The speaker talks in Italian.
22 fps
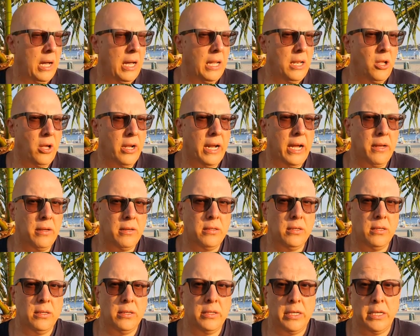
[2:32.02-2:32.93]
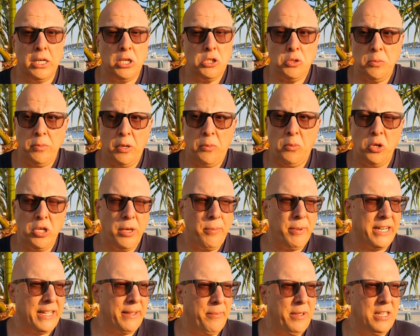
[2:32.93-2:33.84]
Allora, eh, ringrazio mia moglie
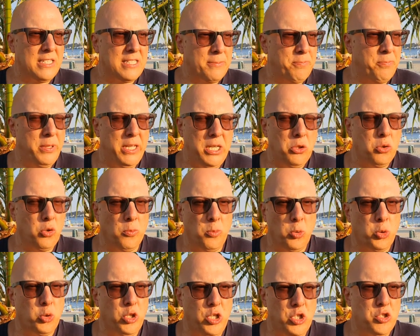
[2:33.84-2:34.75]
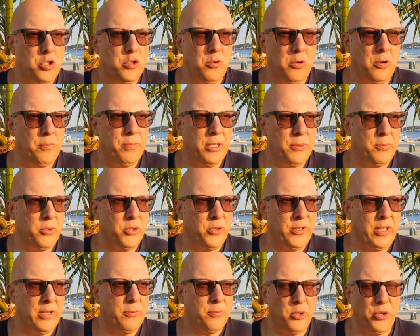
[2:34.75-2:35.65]
perché mi ha spinto moltissimo per
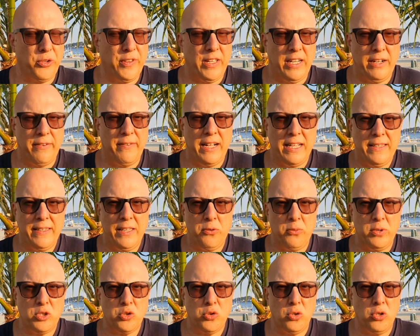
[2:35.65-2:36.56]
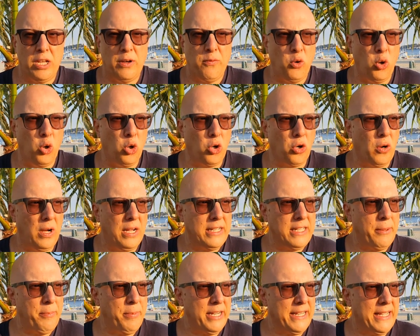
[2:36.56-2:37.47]
poter portare avanti questo lavoro,
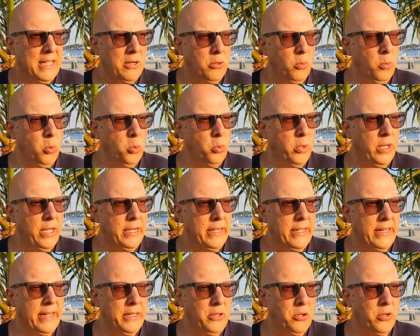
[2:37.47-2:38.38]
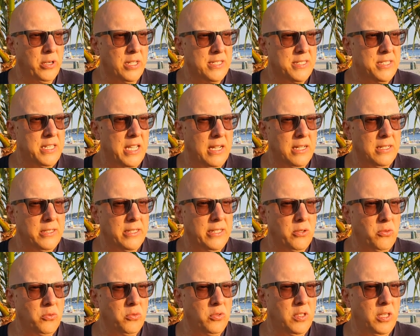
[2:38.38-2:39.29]
anche perché comunque credo che sia
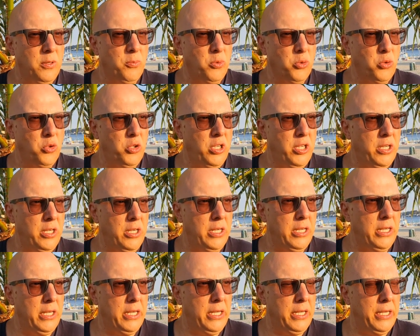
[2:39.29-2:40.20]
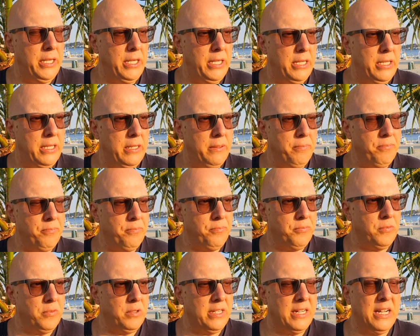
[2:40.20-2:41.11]
anche un tipo di mh,
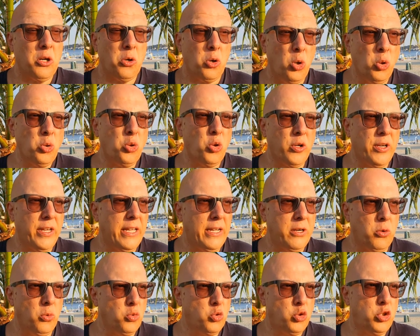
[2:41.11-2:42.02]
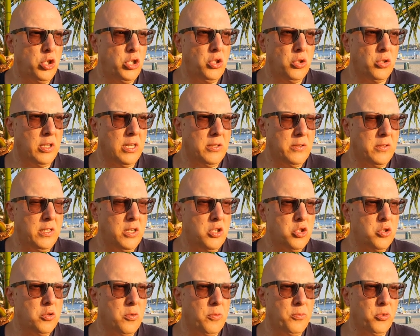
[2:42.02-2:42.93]
mm, racconto che consiglio
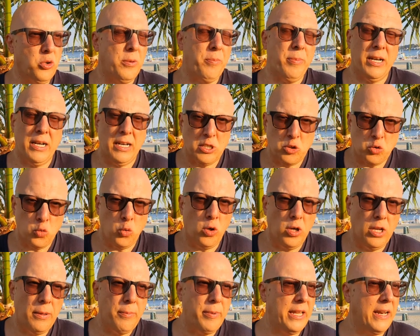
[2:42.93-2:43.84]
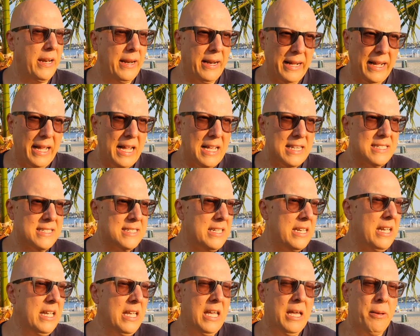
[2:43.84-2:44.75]
tantissimo pure per la scuola, per i
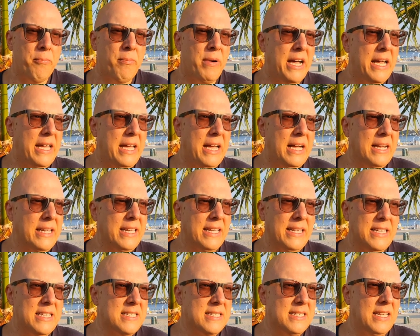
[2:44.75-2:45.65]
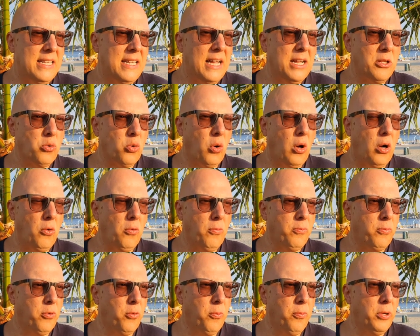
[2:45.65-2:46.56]
ragazzi, ma è anche destinato a
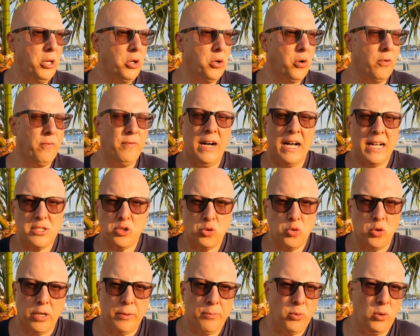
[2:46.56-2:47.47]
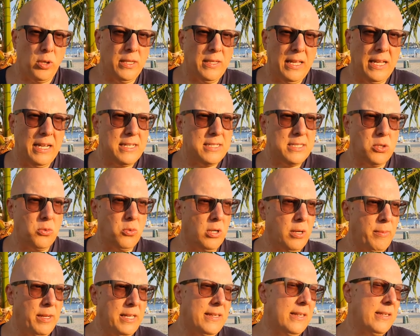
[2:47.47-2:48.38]
un pubblico vasto che può andare
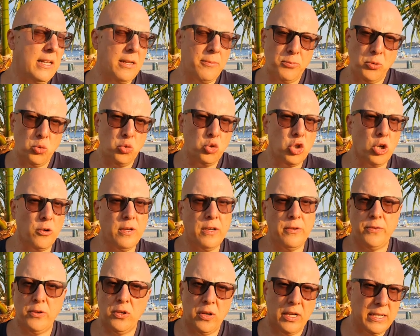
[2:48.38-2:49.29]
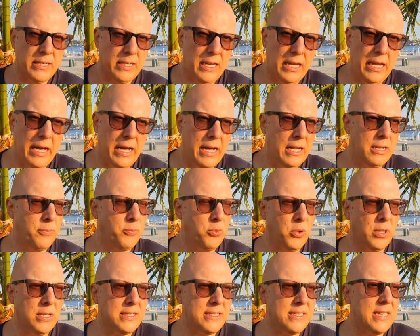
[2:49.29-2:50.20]
sicuramente dal più giovane fino anche al
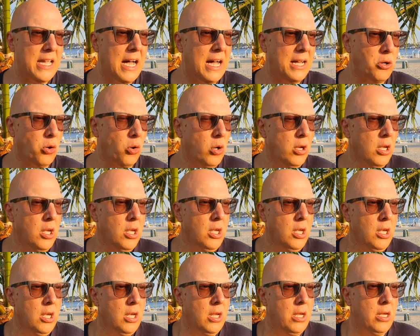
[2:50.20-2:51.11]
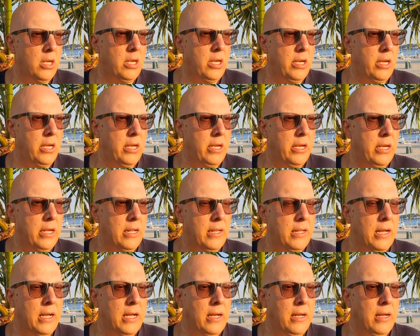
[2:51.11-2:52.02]
più anziano. Eh,
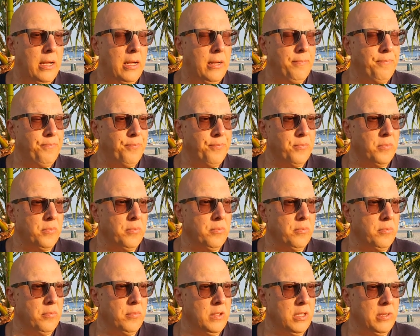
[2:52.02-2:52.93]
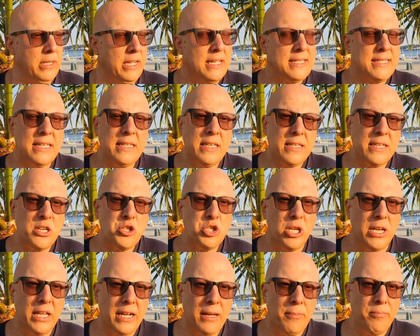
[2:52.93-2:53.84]
la mh, mm, casa
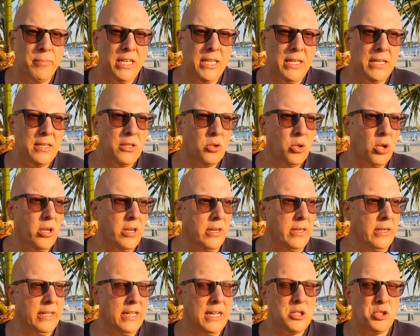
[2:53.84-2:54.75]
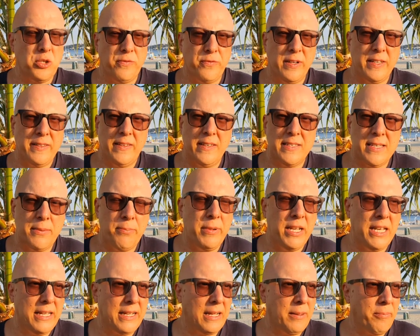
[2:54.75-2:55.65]
editrice è la Gambini Editore, ringrazio infatti
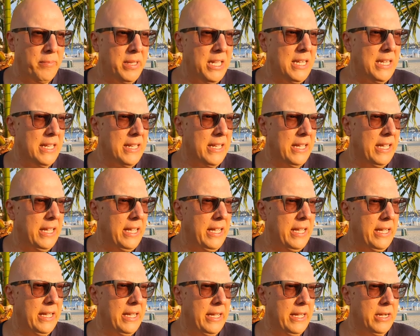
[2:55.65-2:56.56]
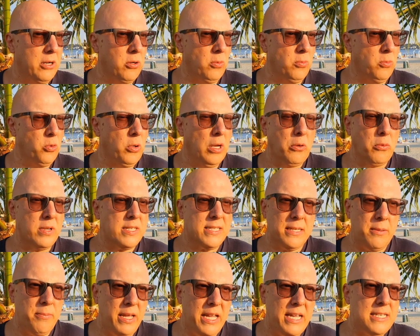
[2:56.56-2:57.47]
Isabella Gambini che comunque in
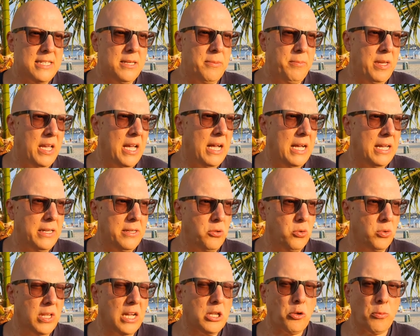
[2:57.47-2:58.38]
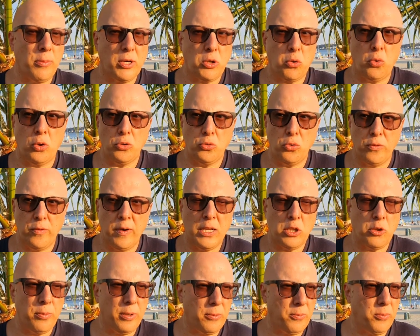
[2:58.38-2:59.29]
questi mesi mi ha aiutato, mi ha
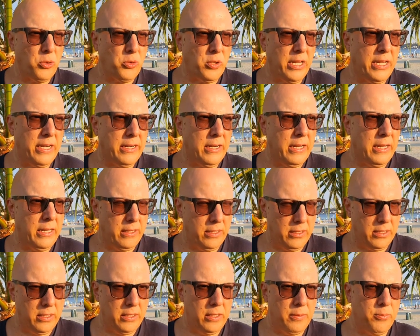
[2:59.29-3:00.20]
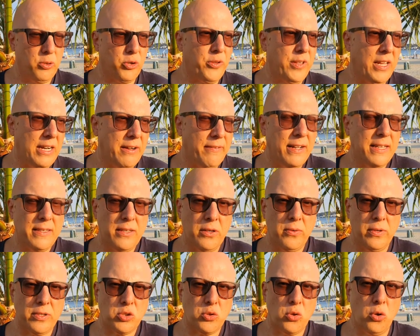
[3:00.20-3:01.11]
coadiuvato per poter eh, portare avanti
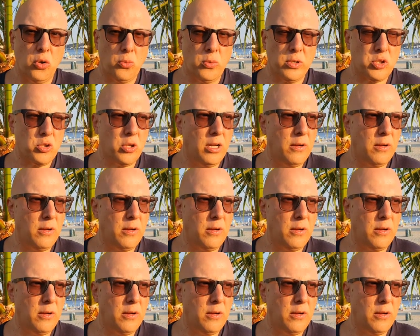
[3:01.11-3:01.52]
questo, questo